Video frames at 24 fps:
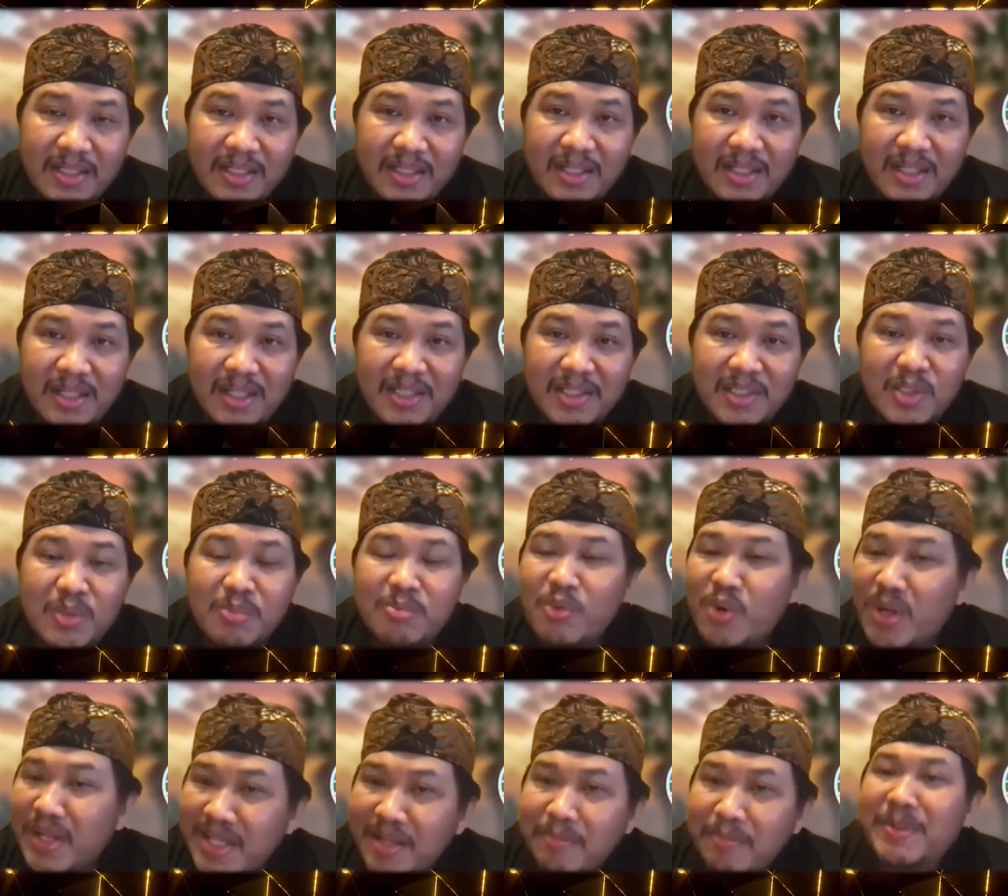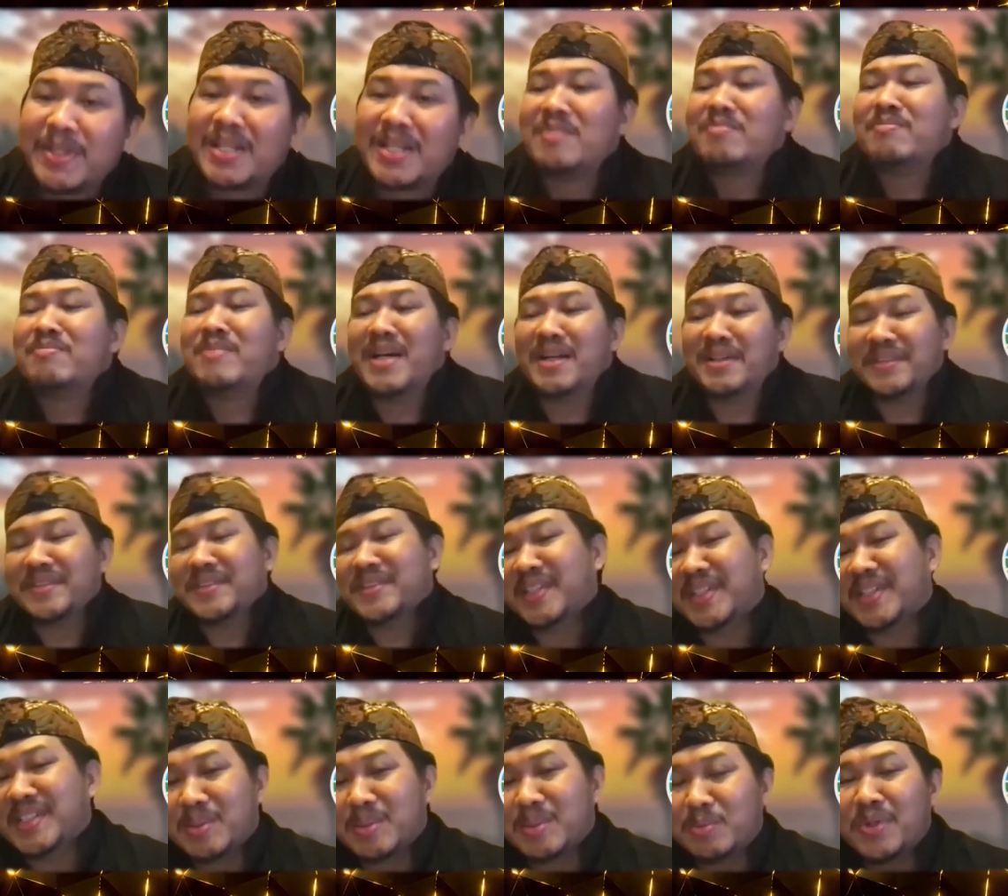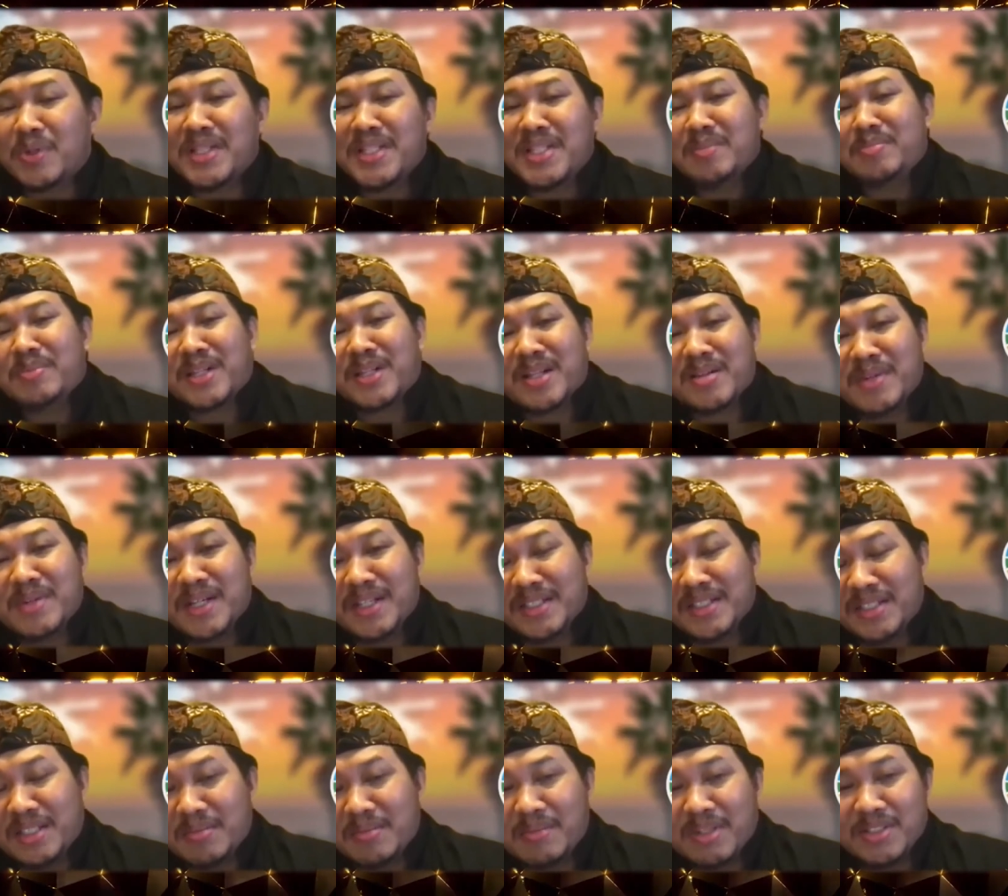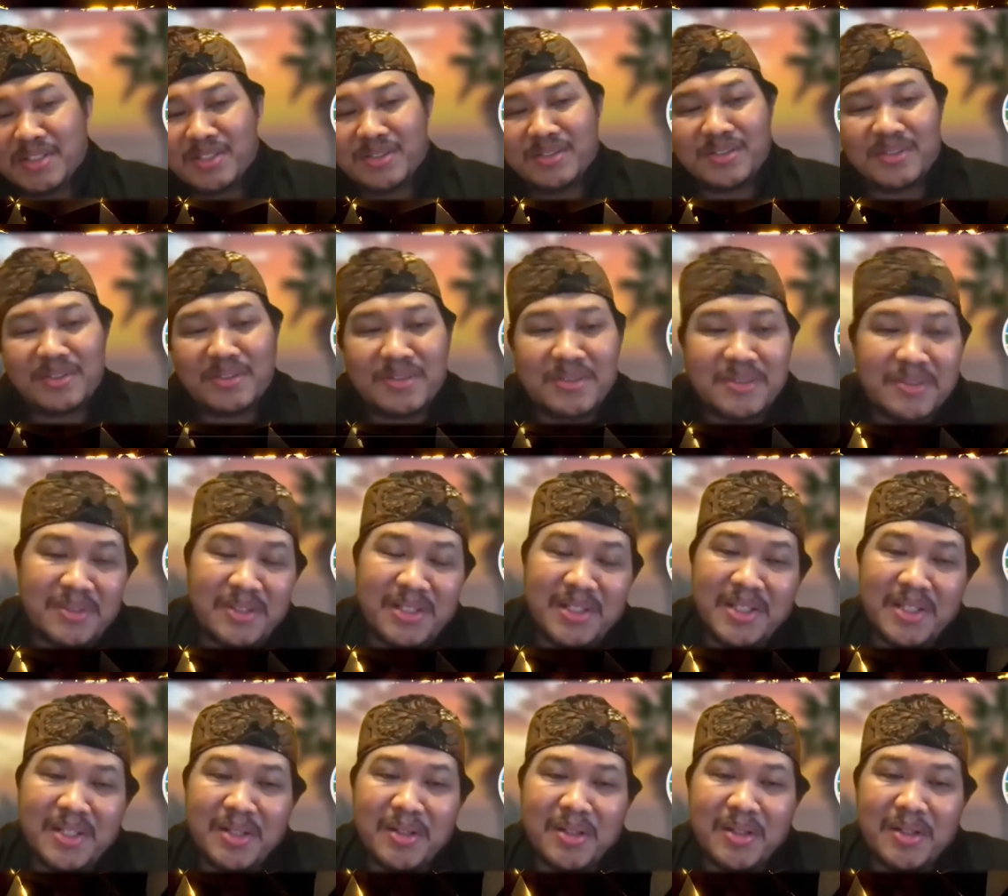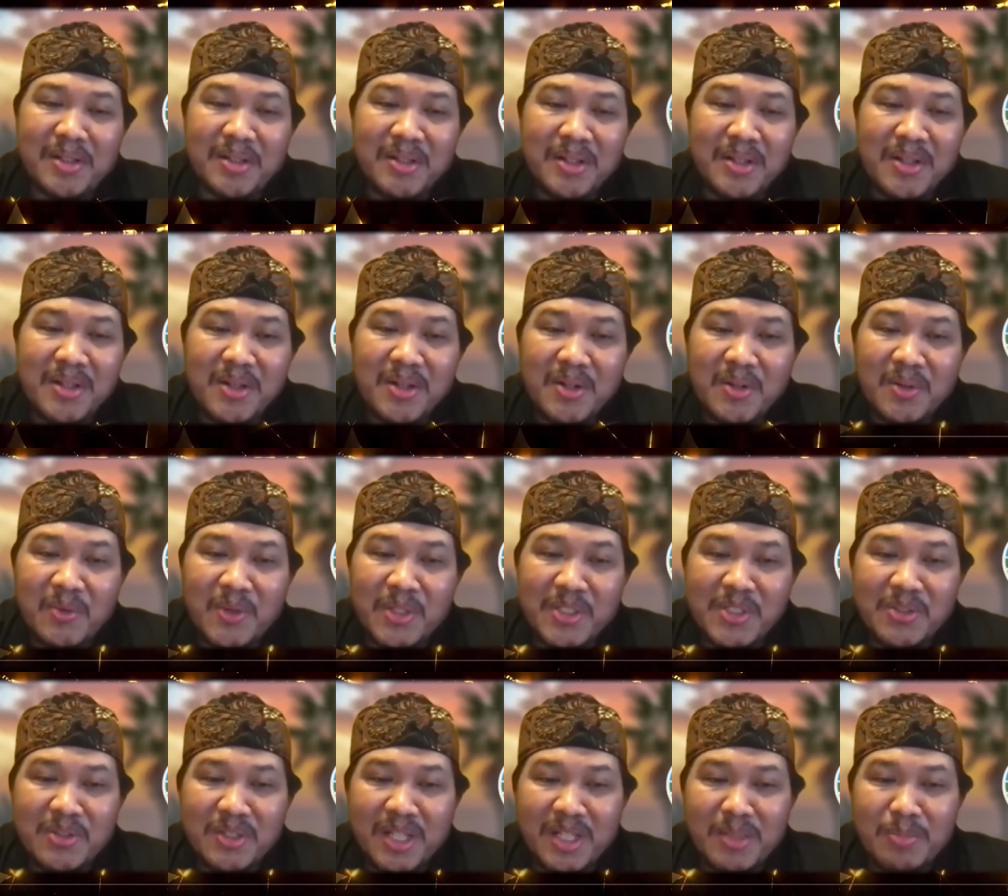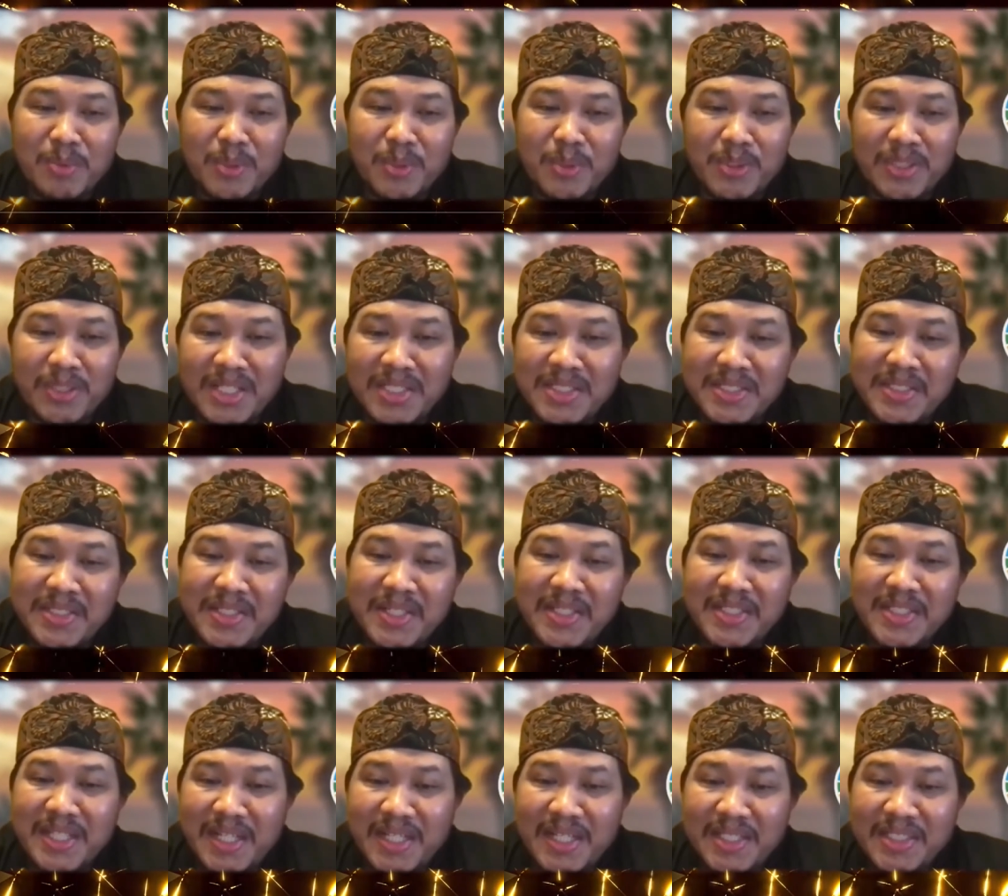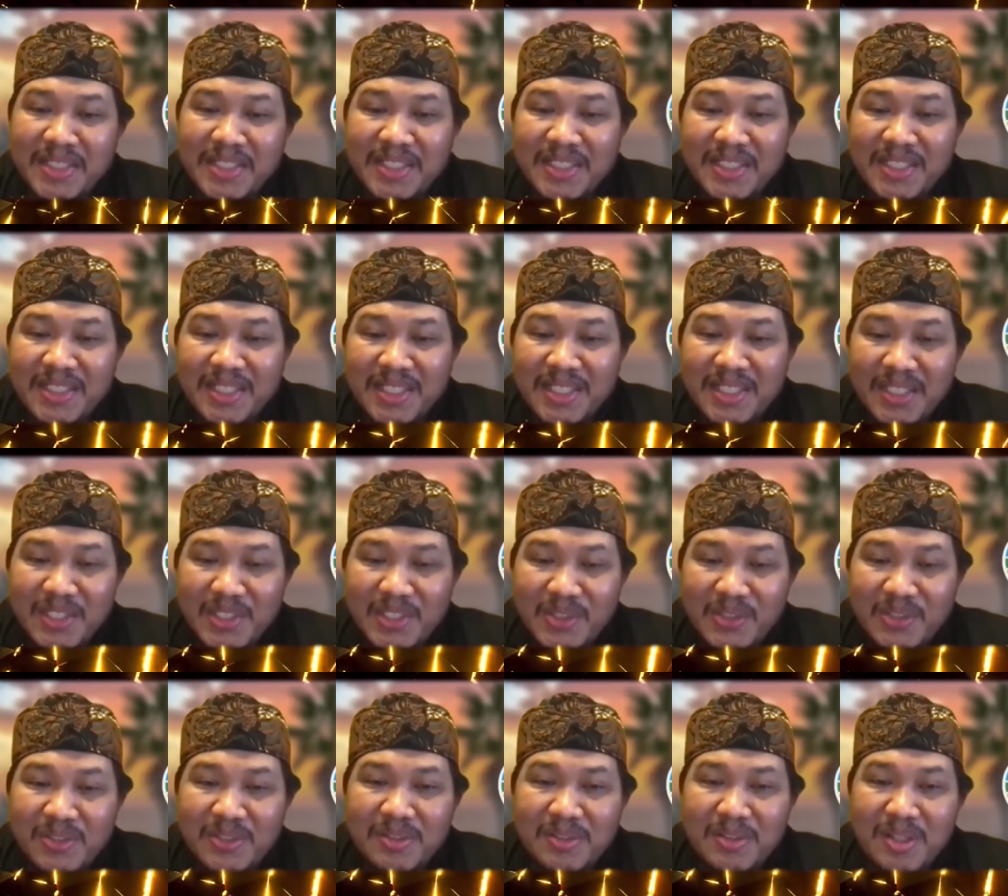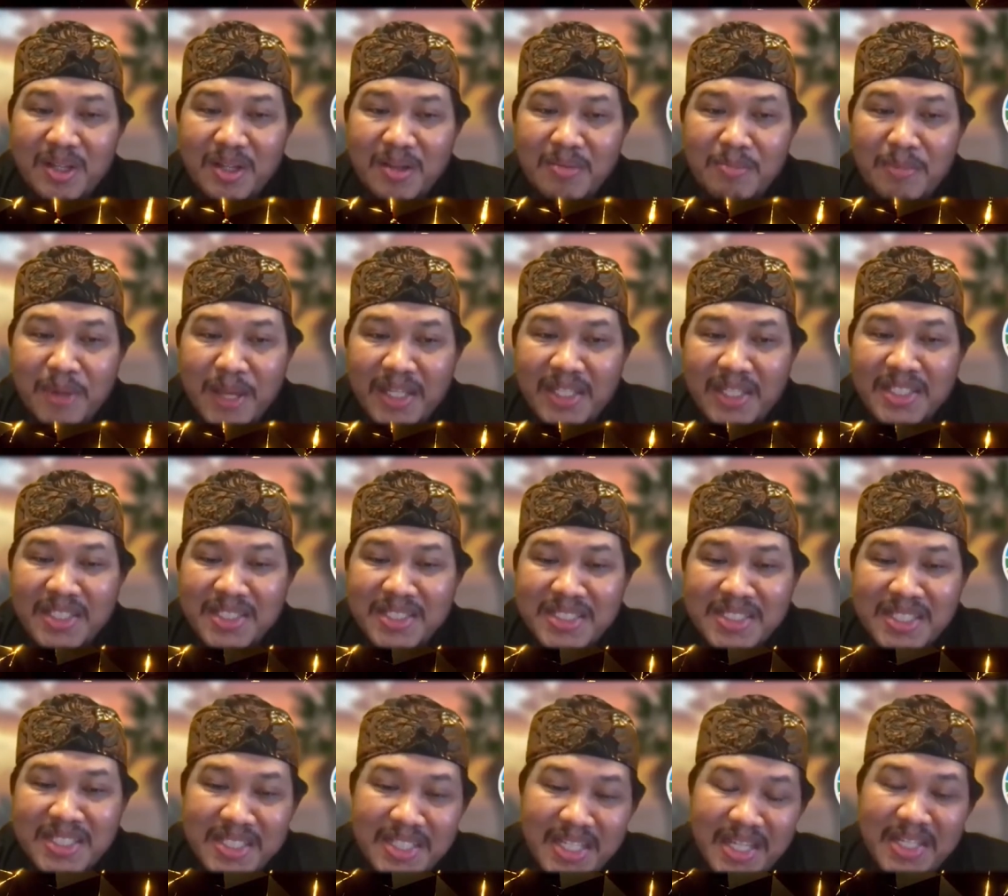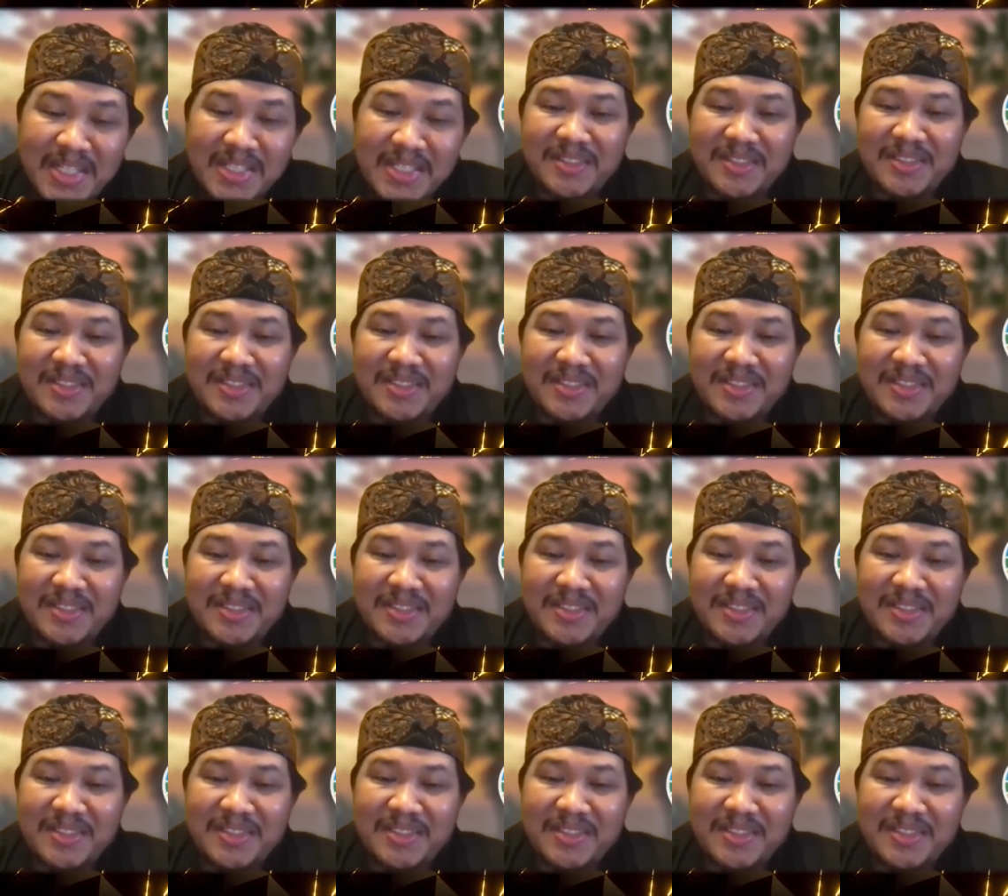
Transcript: uh, semuanya berkembang semuanya berkembang termasuk eh, kuesioner uh, potensi desa itu baik isinya